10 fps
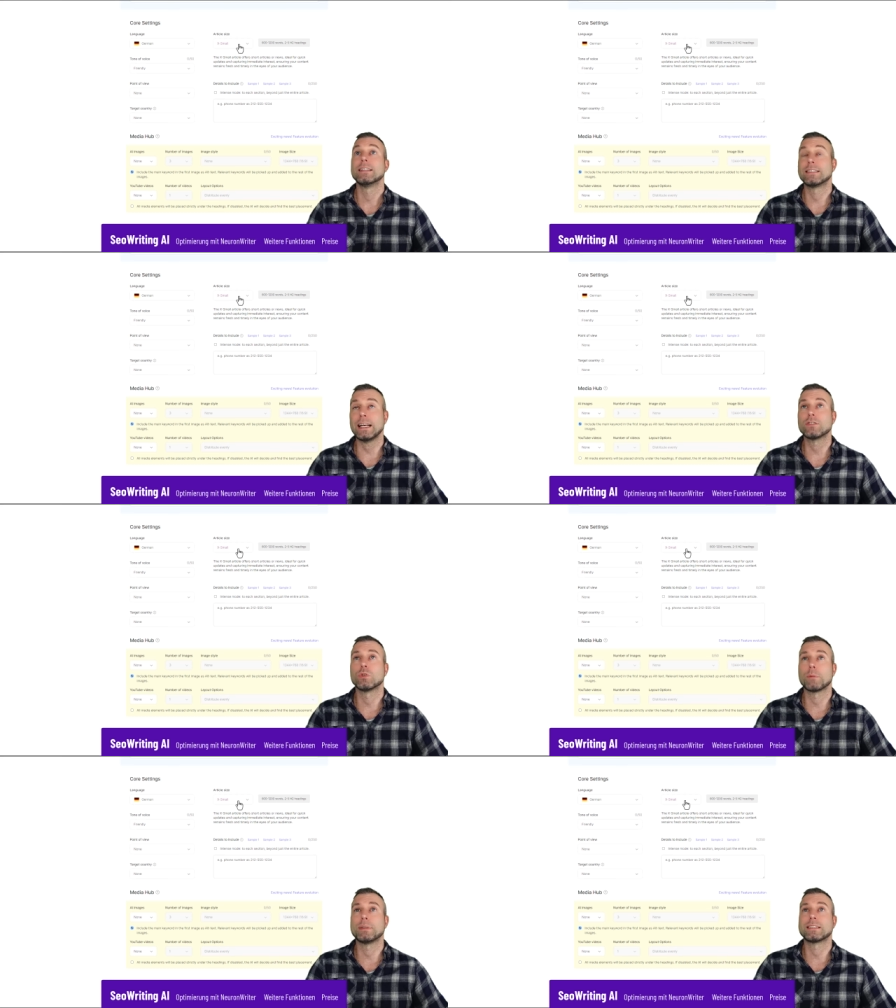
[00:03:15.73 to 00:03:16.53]

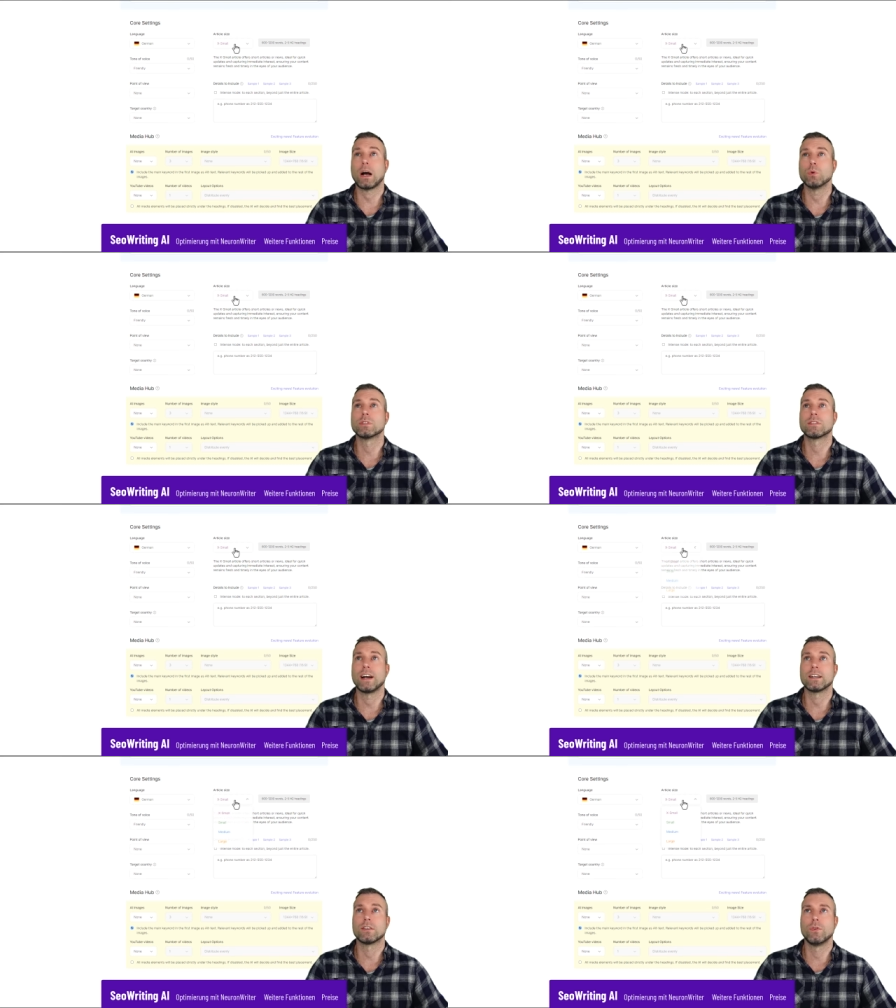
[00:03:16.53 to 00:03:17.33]
600 bis
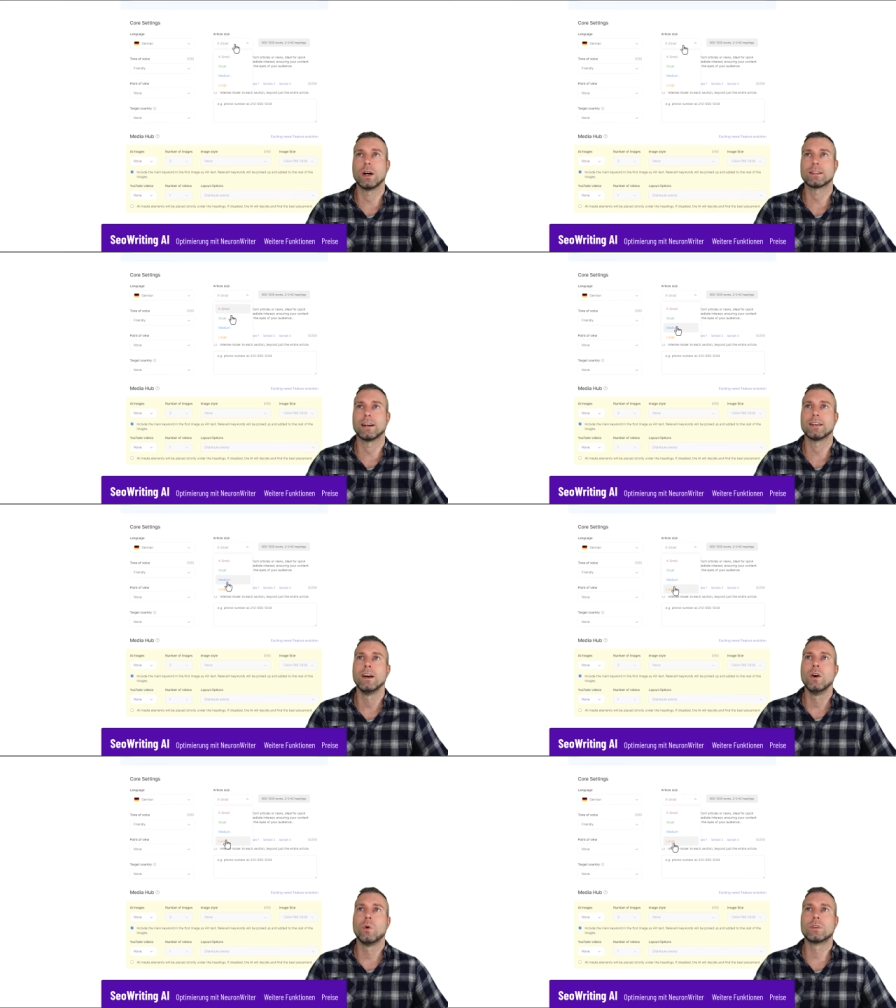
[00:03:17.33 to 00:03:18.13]
1200 Wörter
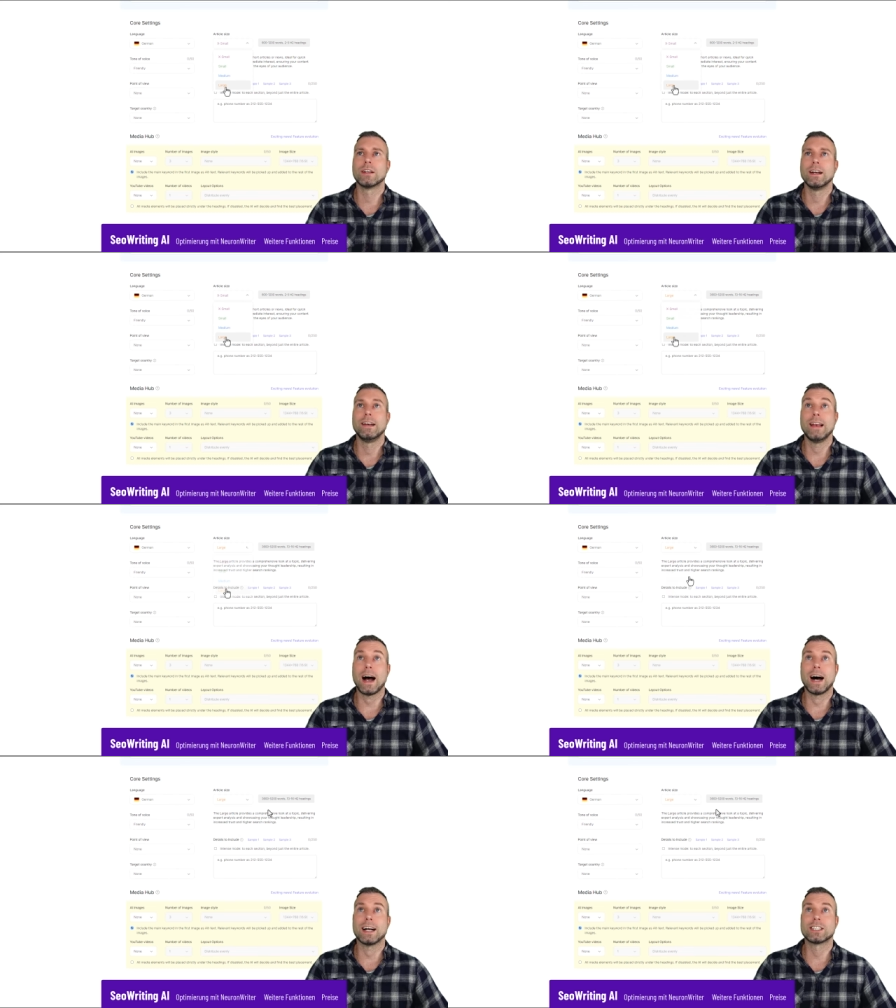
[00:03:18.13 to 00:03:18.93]
und
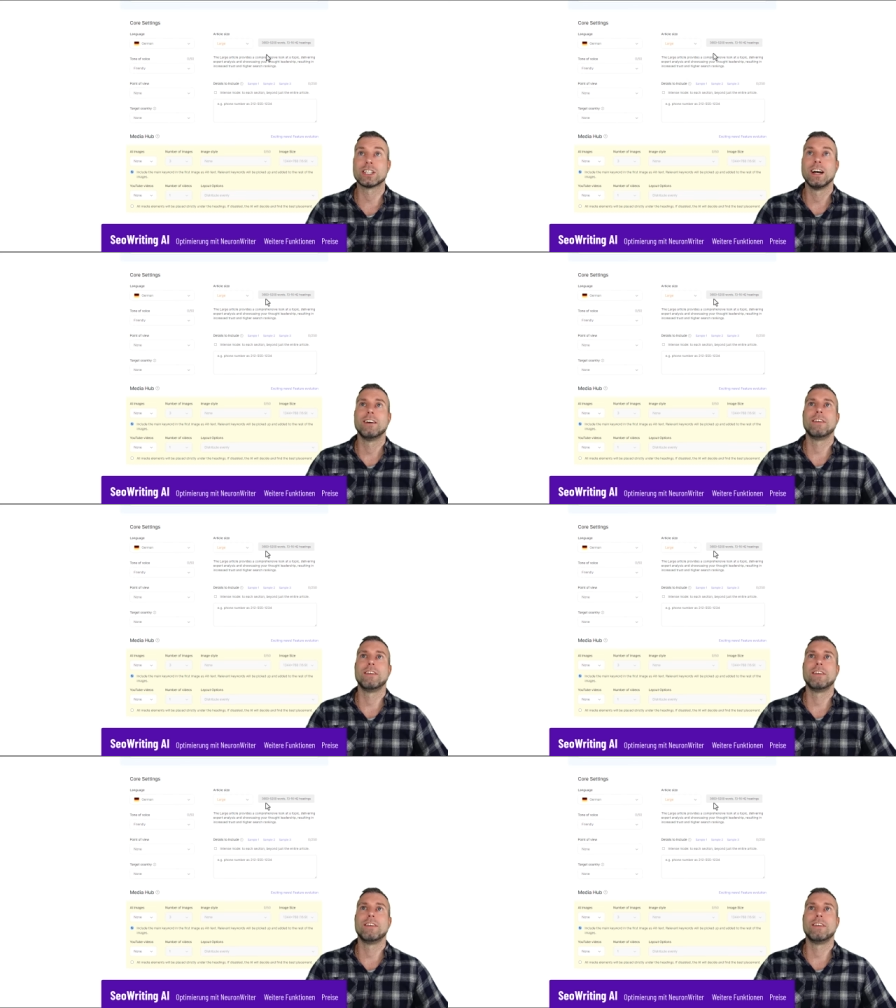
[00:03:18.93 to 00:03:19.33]
large